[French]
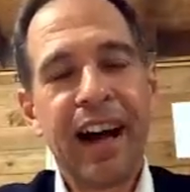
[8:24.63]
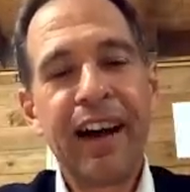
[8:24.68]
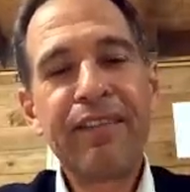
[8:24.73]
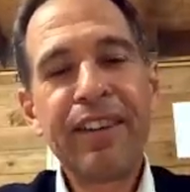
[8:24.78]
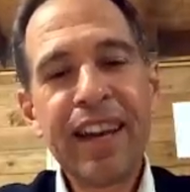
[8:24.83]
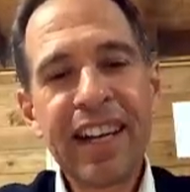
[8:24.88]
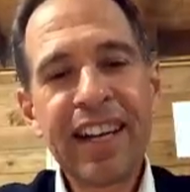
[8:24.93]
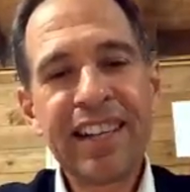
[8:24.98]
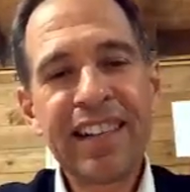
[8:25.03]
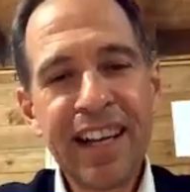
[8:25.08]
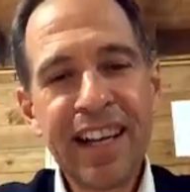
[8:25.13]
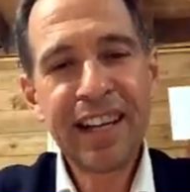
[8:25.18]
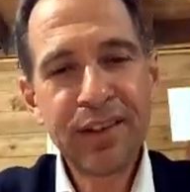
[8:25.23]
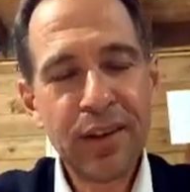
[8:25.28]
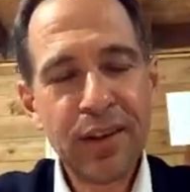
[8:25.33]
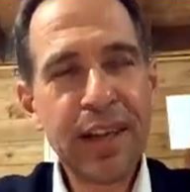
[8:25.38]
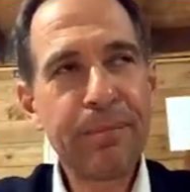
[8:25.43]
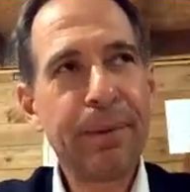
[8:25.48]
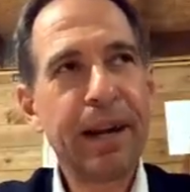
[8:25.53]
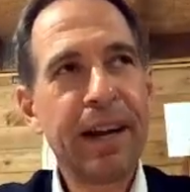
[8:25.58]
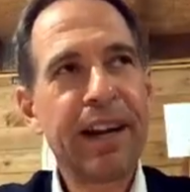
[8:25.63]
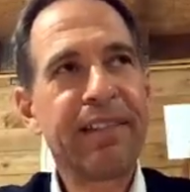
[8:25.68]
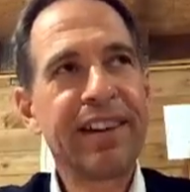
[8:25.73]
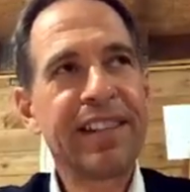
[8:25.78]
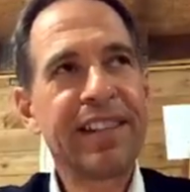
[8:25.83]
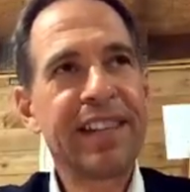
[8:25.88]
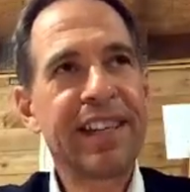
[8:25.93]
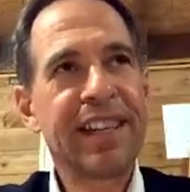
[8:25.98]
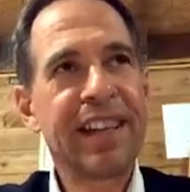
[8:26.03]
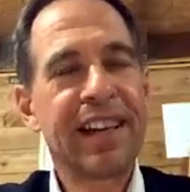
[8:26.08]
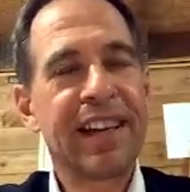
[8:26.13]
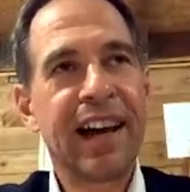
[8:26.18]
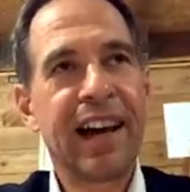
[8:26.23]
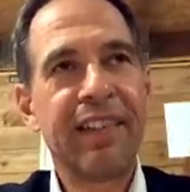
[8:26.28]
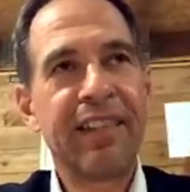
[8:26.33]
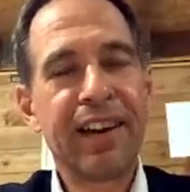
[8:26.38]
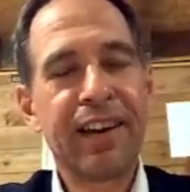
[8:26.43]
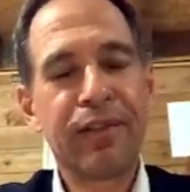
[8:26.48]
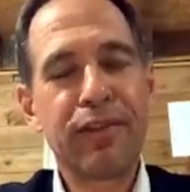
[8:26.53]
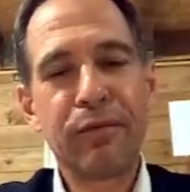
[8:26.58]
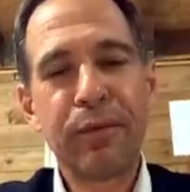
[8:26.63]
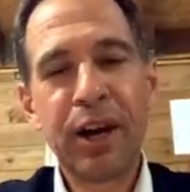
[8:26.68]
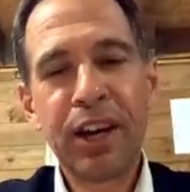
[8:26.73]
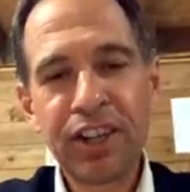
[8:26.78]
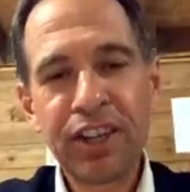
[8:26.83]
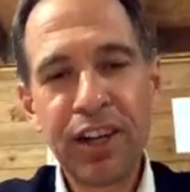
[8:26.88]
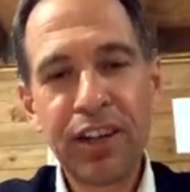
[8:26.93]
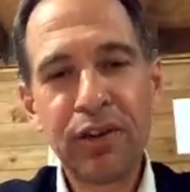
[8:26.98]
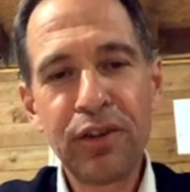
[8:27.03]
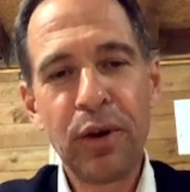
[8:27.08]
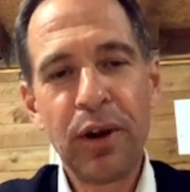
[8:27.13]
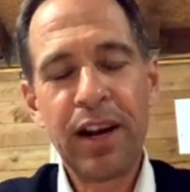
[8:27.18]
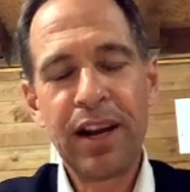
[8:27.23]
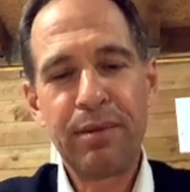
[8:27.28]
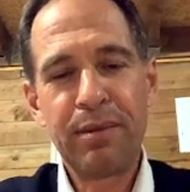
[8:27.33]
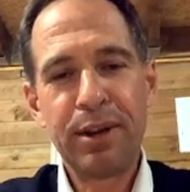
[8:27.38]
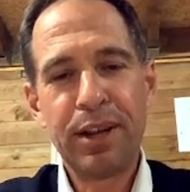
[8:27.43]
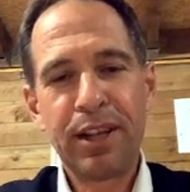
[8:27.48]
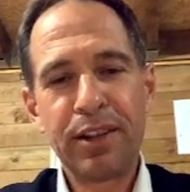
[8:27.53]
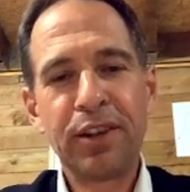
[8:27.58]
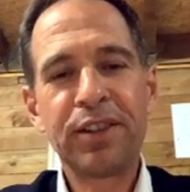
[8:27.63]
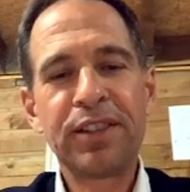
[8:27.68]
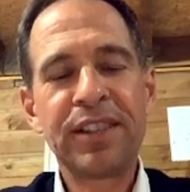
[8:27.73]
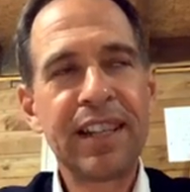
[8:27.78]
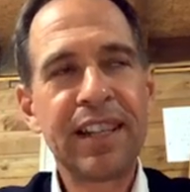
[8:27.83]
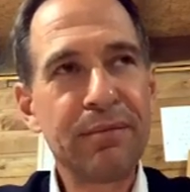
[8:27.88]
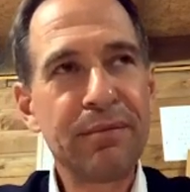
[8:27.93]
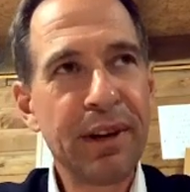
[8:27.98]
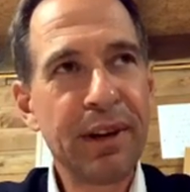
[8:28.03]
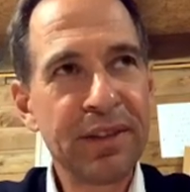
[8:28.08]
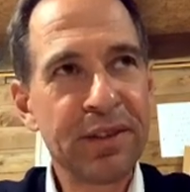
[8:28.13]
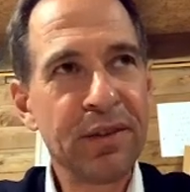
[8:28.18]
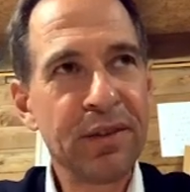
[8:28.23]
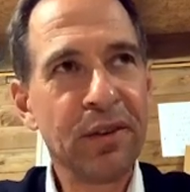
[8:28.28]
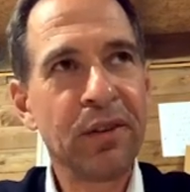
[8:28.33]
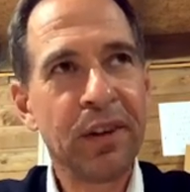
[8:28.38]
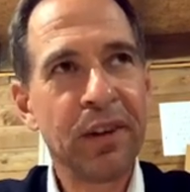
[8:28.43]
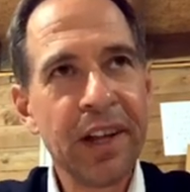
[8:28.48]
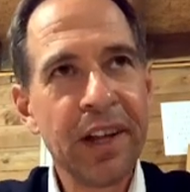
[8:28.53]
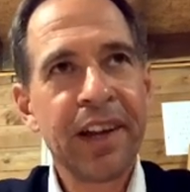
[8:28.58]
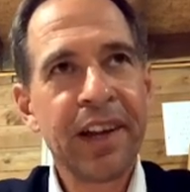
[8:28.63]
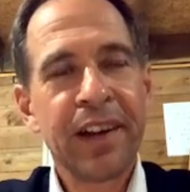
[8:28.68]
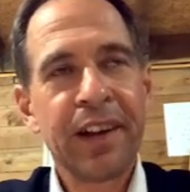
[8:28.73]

avec ateliers palavasiens, avec le marché de Noël et bien d'autres animations,